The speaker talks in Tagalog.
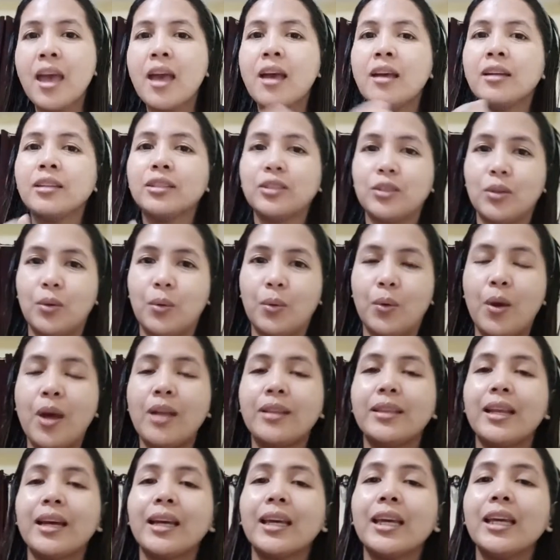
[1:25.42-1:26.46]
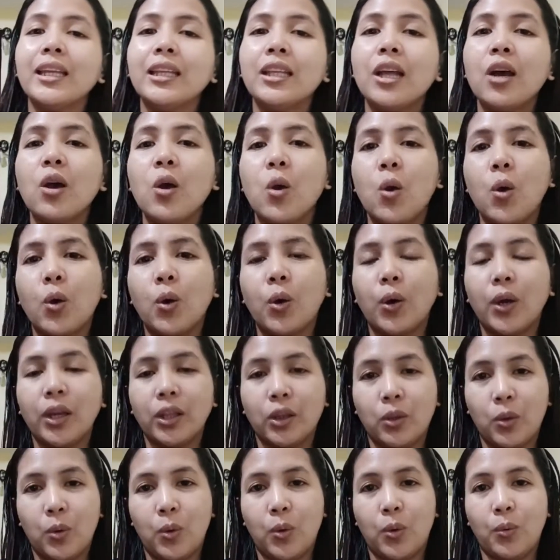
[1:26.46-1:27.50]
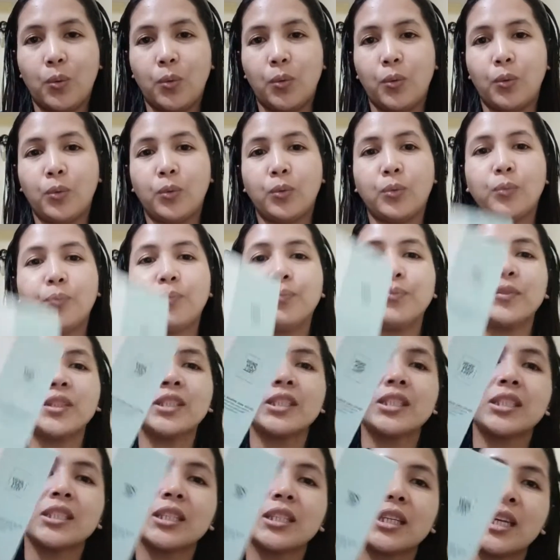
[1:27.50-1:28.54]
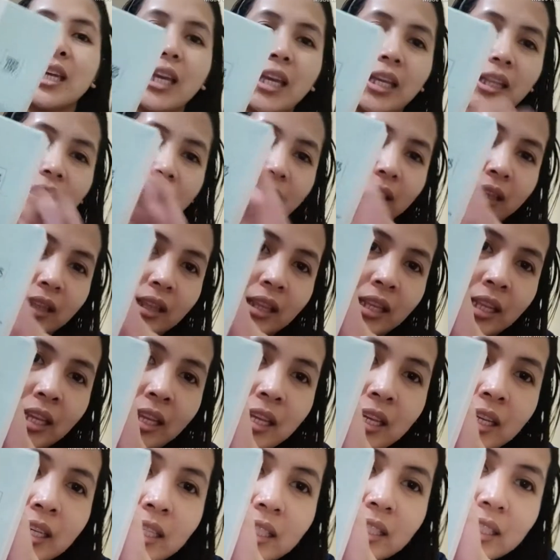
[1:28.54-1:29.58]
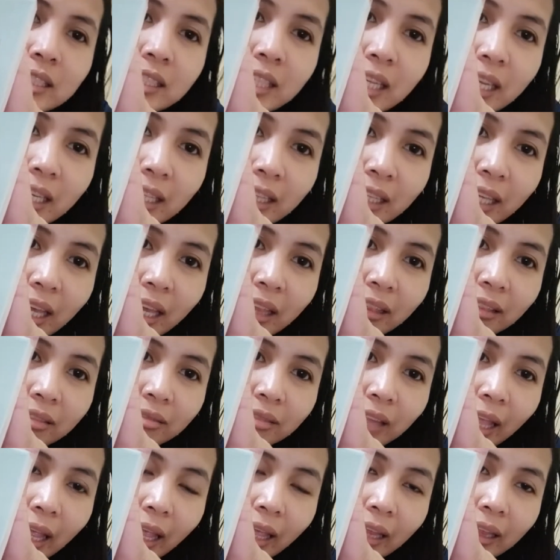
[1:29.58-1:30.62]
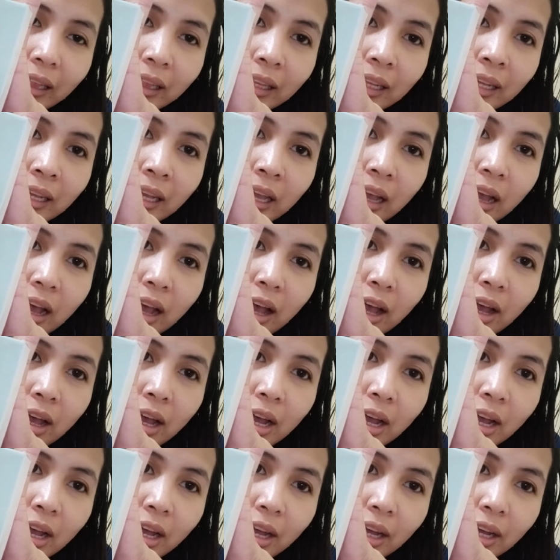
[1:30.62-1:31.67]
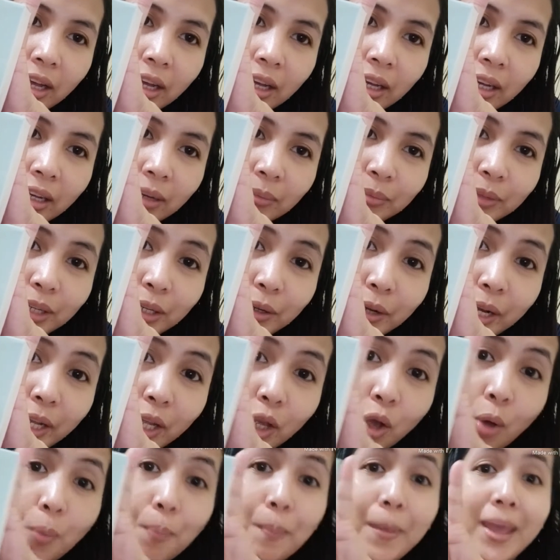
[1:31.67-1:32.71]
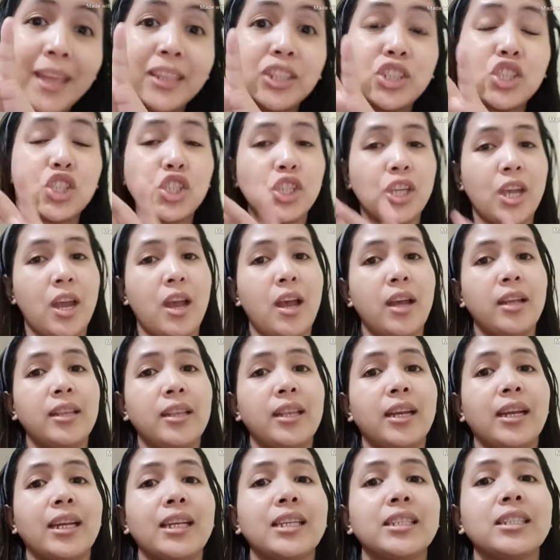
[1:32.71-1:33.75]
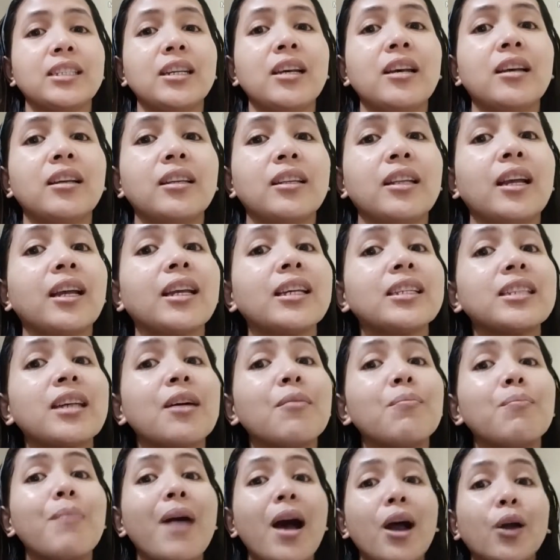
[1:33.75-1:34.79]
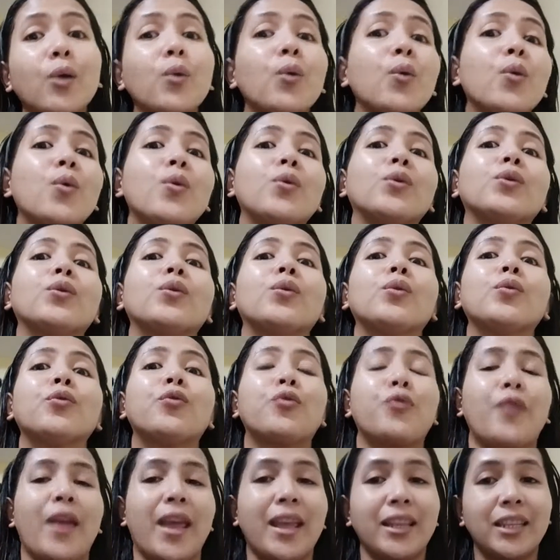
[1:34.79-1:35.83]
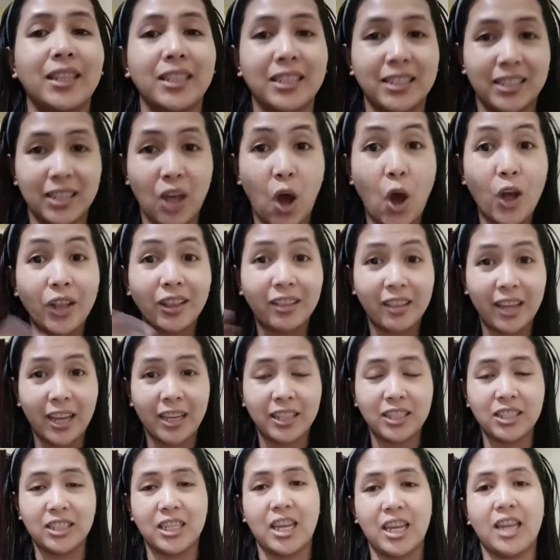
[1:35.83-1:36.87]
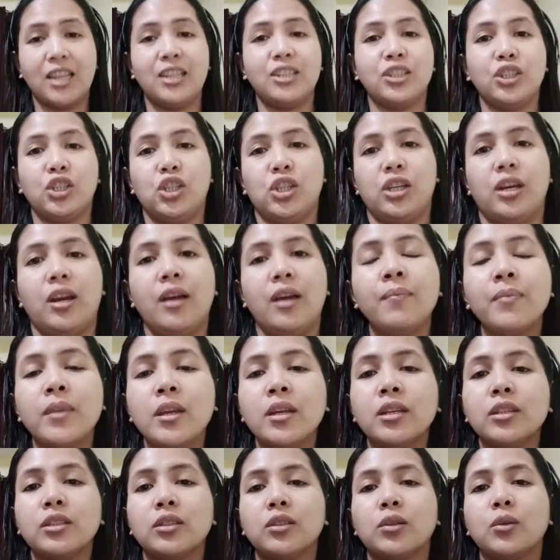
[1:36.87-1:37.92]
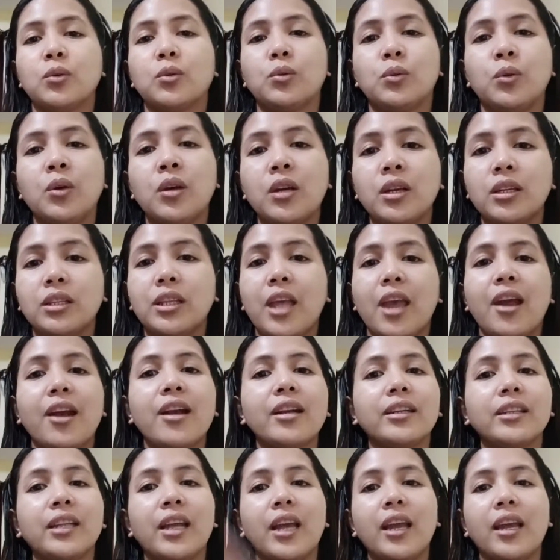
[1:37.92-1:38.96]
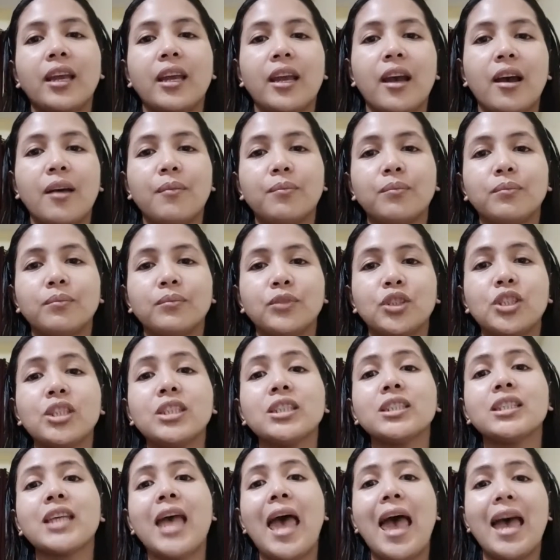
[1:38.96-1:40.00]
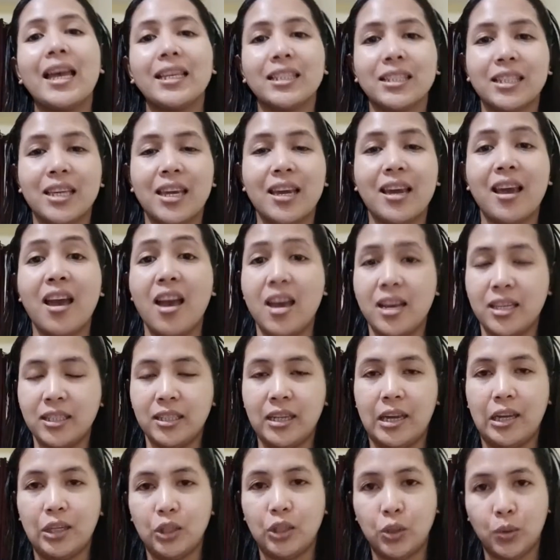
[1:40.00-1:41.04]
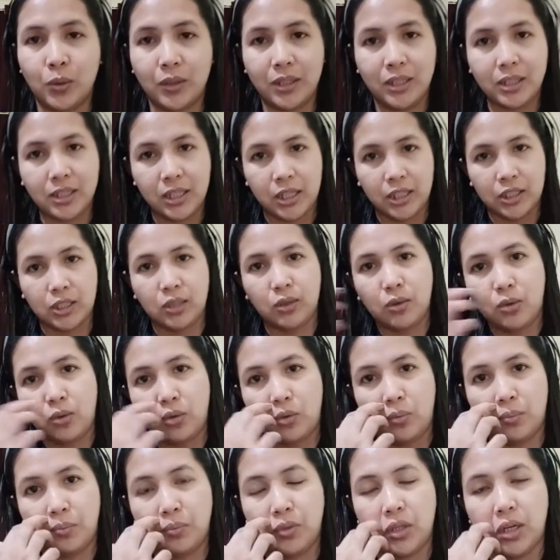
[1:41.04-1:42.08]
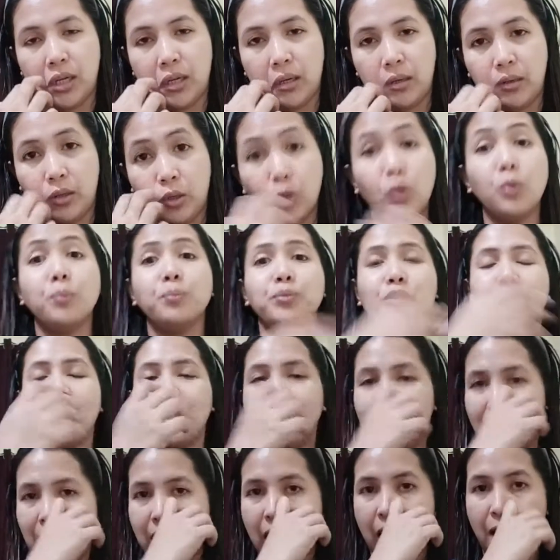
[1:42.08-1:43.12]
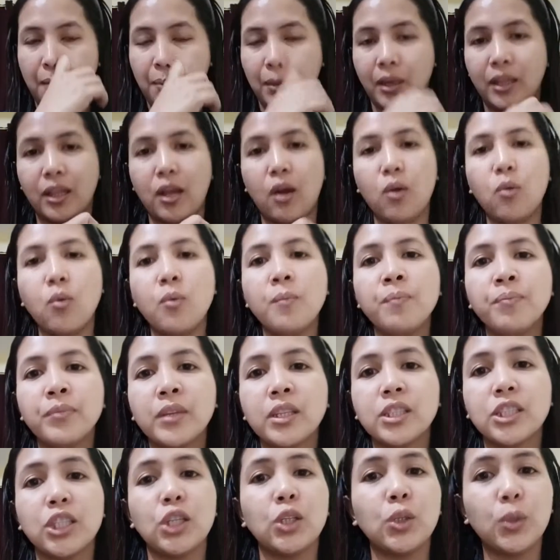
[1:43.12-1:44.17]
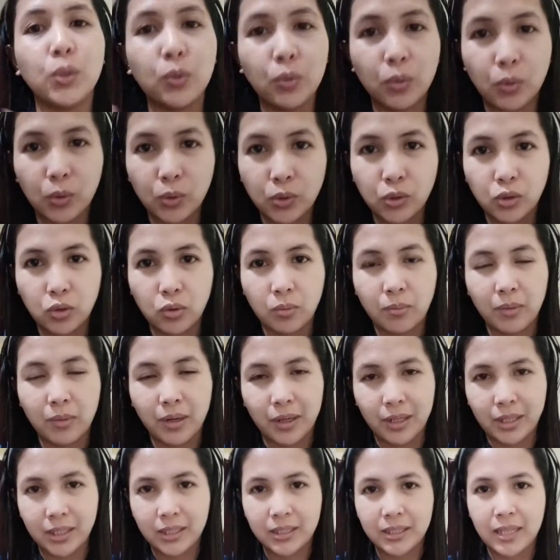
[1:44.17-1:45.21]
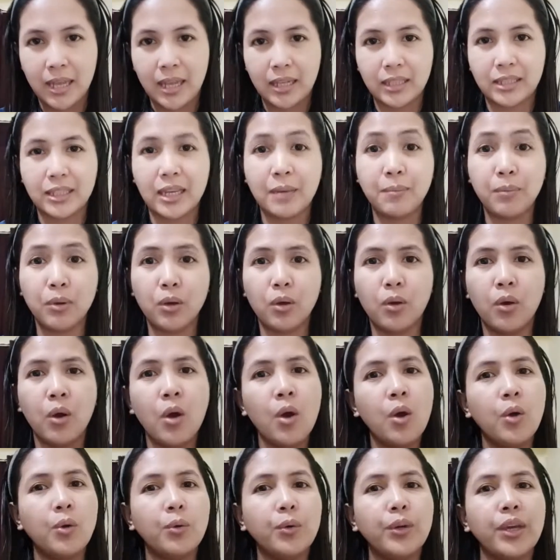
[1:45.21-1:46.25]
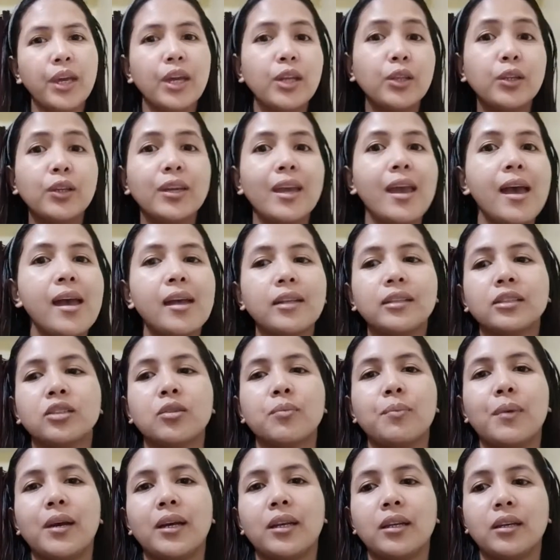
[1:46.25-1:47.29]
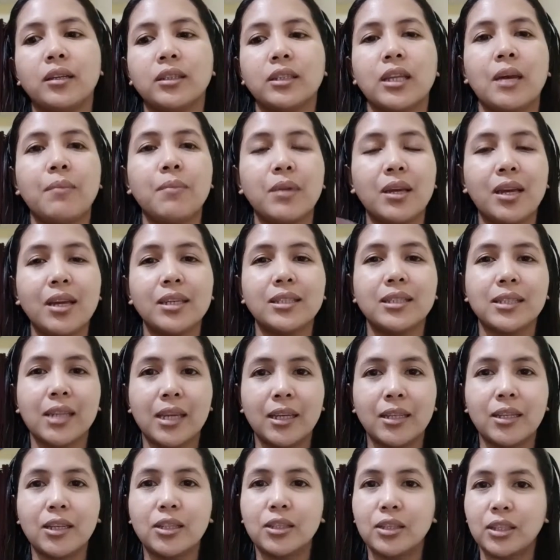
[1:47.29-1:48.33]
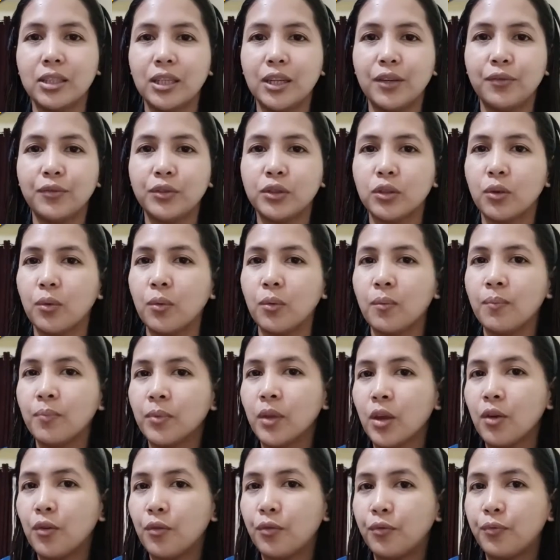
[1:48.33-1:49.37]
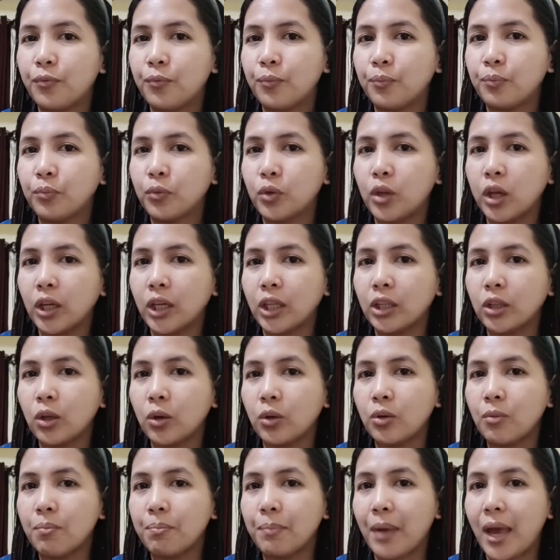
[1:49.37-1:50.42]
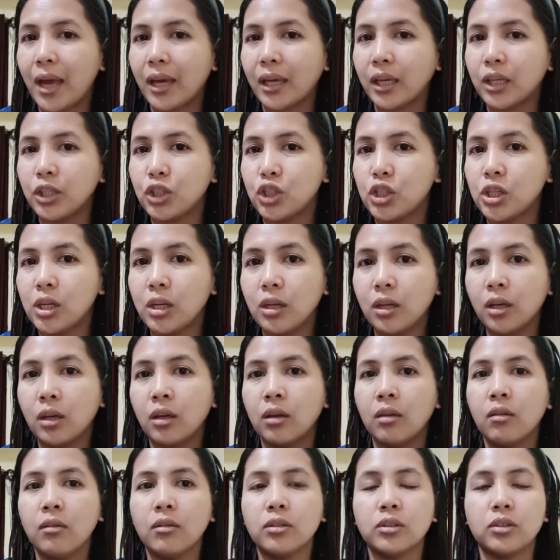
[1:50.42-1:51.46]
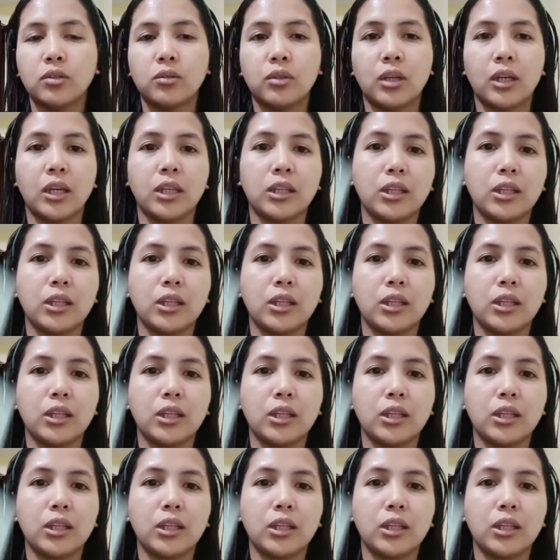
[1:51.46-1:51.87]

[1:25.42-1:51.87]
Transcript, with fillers: So, nakita ko itong skin. Skin can tell uh, ah, recommend siya ng, isa, ng isang bago kong friend. Is online seller siya. So, there, they, um, she is asking us actually sa isang group chat, group chat namin na sino yung gustong mag-resell. Sabi ko, uy, ano yan? So, parang sabi nga, skin and relief. So, nakita ko yung packaging. So, nakita